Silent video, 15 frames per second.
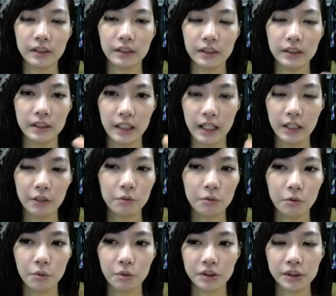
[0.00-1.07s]
言语
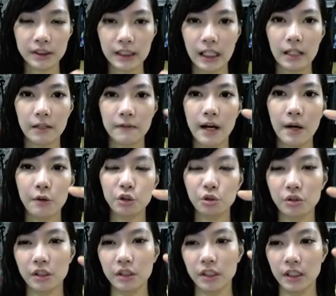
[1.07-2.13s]
或者想法，会觉
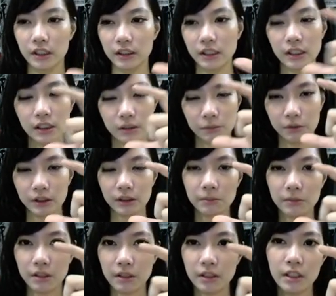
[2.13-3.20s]
得你诶怎么这么。